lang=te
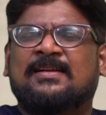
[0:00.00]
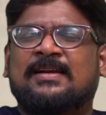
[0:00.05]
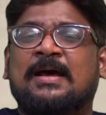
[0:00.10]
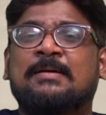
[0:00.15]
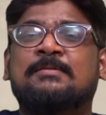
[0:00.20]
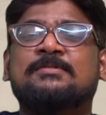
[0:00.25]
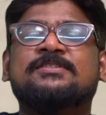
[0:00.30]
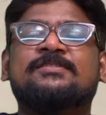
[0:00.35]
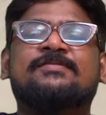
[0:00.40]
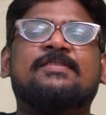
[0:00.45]

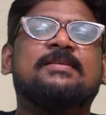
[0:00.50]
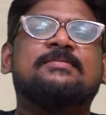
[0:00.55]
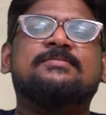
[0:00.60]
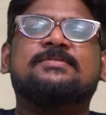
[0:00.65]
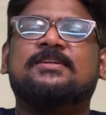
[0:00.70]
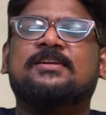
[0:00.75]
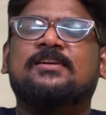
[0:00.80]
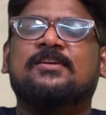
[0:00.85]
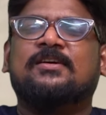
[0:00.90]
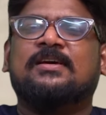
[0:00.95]
రామోజీ ఫిలిం
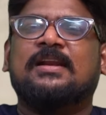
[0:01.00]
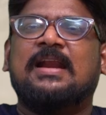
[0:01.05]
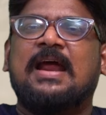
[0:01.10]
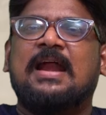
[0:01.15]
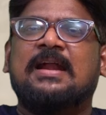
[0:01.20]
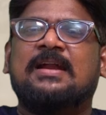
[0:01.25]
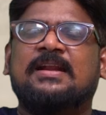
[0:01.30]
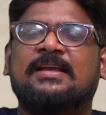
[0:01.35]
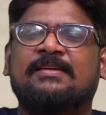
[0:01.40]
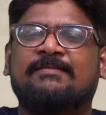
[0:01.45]
సిటీలో
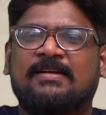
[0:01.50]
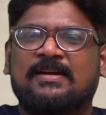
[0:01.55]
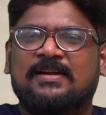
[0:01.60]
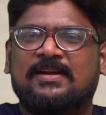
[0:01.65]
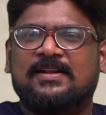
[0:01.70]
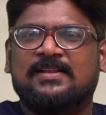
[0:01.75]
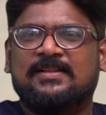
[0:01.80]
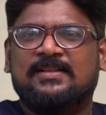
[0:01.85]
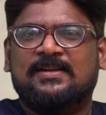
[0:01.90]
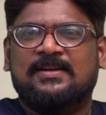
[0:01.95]
గ్రాండ్ ఈవెంట్
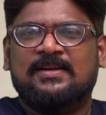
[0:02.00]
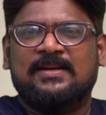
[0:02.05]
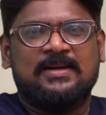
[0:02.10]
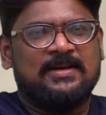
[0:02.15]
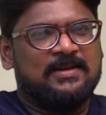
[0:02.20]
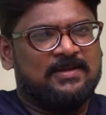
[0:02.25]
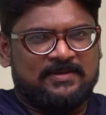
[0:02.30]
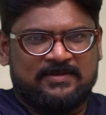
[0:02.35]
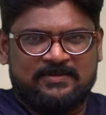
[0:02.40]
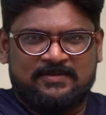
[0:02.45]
అనేది
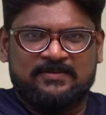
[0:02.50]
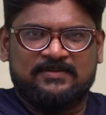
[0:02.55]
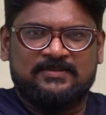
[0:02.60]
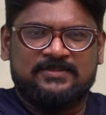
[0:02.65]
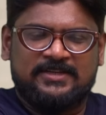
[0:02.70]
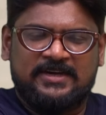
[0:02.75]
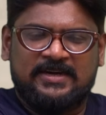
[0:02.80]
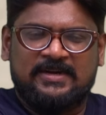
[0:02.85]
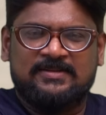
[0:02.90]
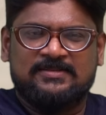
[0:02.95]
నిన్న
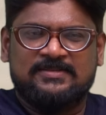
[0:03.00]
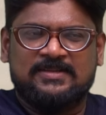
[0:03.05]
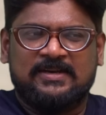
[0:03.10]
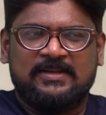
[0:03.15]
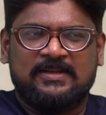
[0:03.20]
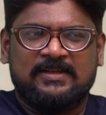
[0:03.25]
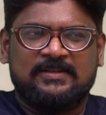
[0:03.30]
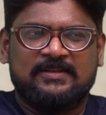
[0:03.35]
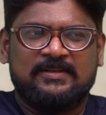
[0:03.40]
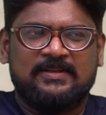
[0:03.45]
చేయడం
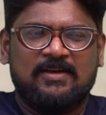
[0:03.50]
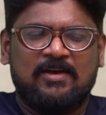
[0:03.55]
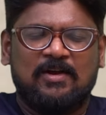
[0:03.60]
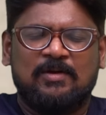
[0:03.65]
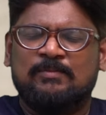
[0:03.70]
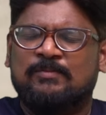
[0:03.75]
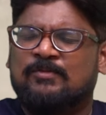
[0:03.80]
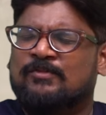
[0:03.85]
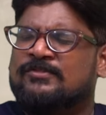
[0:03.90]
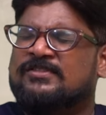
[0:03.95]
జరిగింది
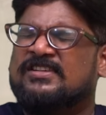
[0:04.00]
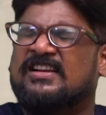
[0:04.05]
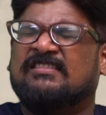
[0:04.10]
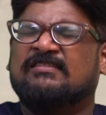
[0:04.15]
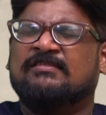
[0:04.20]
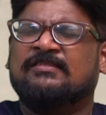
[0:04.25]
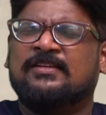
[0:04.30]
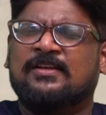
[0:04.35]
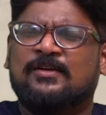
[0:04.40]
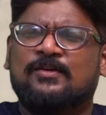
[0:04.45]
ఆల్మోస్ట్
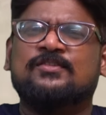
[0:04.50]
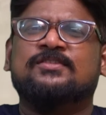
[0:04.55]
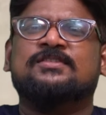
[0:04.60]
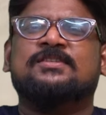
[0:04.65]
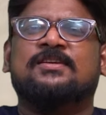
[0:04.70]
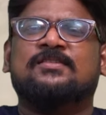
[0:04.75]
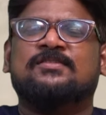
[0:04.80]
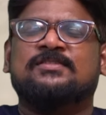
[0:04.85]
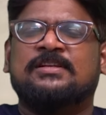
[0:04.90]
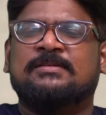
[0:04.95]
అందరూ
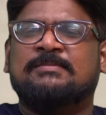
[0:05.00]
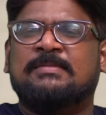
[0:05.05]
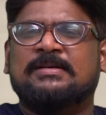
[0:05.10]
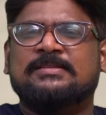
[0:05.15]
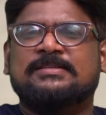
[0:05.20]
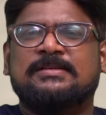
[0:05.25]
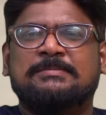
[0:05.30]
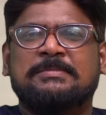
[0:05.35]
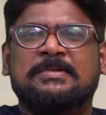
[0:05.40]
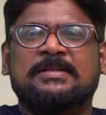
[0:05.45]
వచ్చారు
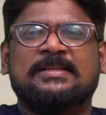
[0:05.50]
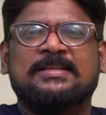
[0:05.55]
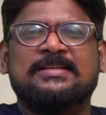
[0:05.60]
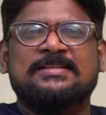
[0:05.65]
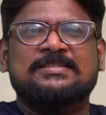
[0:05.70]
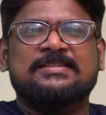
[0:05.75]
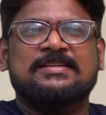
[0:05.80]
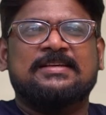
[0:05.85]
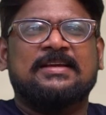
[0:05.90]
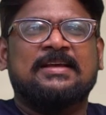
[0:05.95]
సినిమాకి
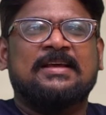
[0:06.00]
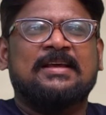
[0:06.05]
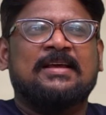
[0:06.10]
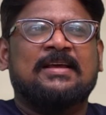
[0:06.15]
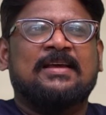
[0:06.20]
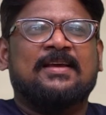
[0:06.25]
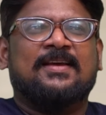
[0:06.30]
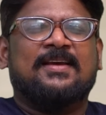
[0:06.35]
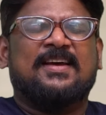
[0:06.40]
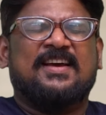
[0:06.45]
సంబంధించి
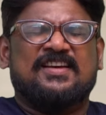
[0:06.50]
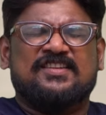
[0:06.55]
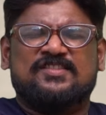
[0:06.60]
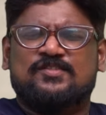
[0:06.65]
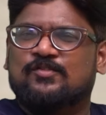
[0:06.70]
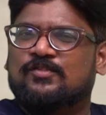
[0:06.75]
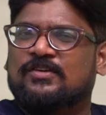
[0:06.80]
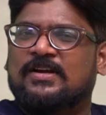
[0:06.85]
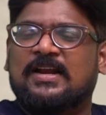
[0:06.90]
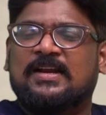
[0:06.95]

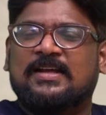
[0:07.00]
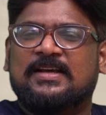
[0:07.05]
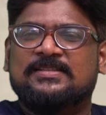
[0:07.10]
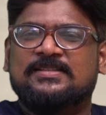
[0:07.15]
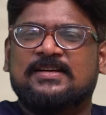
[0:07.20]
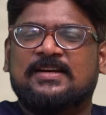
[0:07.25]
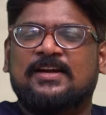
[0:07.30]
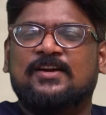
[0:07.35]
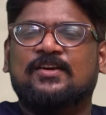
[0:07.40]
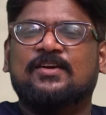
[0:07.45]
చూడడానికి
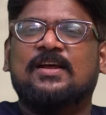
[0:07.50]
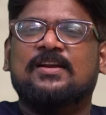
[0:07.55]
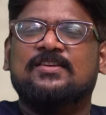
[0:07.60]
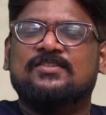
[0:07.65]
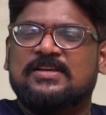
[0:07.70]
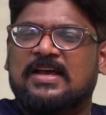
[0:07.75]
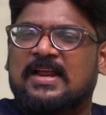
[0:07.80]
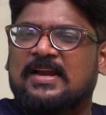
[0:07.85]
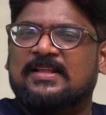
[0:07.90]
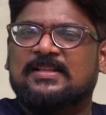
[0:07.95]
అసలు రెండు కళ్ళు
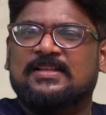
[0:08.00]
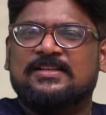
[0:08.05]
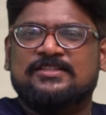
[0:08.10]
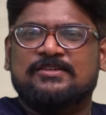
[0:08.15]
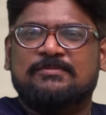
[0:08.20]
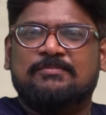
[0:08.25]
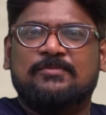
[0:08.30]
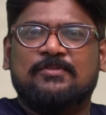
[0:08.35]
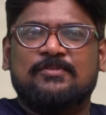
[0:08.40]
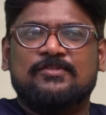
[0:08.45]
చాలేదని
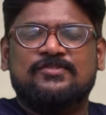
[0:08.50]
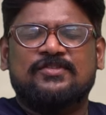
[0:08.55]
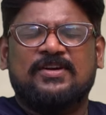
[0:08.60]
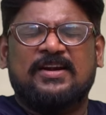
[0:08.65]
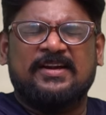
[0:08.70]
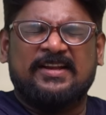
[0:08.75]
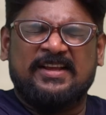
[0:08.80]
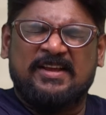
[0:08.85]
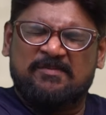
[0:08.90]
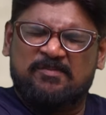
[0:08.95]
చెప్పుకోవచ్చు
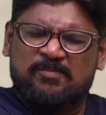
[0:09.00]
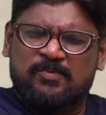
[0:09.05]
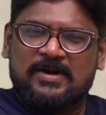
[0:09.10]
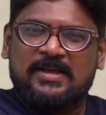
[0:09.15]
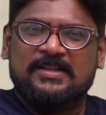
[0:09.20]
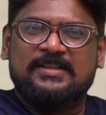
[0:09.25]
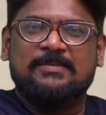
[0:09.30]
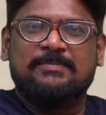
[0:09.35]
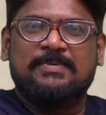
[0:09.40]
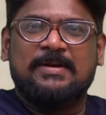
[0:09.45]
అండ్
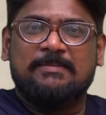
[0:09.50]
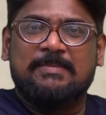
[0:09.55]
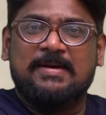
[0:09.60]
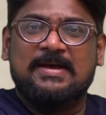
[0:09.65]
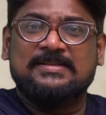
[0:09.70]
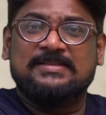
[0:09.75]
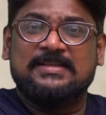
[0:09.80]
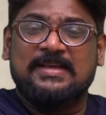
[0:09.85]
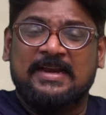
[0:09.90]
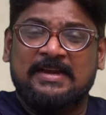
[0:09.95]
ఎప్పుడైతే
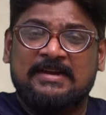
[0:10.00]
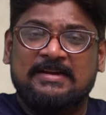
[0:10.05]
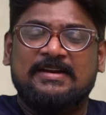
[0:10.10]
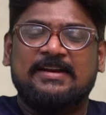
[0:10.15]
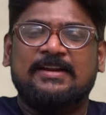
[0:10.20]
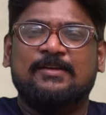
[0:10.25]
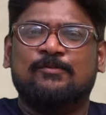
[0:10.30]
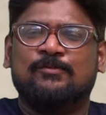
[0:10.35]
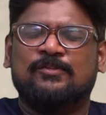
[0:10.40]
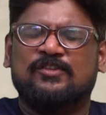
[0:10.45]
ప్రభాస్
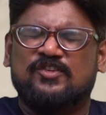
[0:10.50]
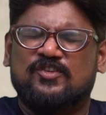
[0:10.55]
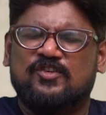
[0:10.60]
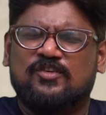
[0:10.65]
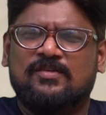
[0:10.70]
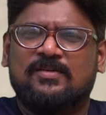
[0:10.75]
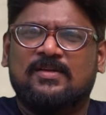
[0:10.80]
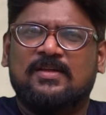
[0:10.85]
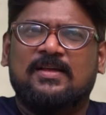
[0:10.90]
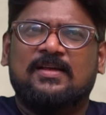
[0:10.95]
ఎంట్రీ ఉందో
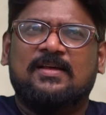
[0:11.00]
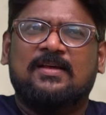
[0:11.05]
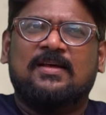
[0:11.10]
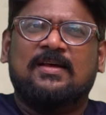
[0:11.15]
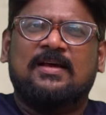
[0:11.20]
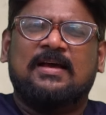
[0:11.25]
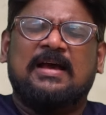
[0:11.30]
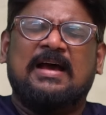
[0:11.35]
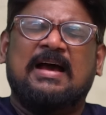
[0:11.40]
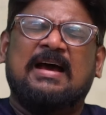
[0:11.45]

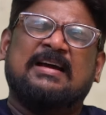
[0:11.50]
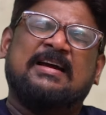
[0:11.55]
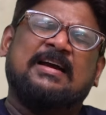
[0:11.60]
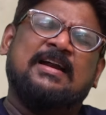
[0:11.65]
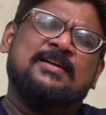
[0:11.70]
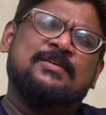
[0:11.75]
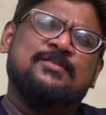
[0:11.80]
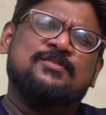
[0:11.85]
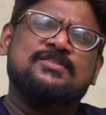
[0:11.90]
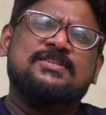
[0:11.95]

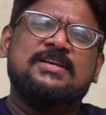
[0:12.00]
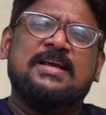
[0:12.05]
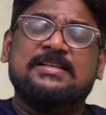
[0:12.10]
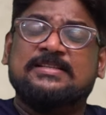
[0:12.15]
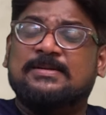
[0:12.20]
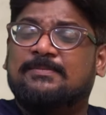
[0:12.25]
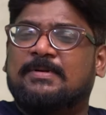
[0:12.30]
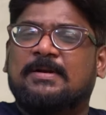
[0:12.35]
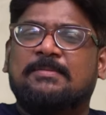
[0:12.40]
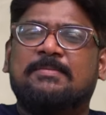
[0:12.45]
అక్కడ నుంచి
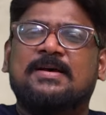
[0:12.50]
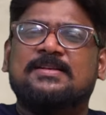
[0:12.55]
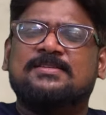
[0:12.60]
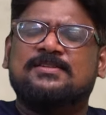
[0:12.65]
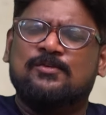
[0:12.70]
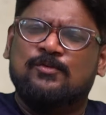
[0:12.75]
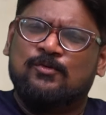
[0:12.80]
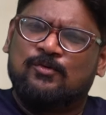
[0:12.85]
అసలు ప్రభాస్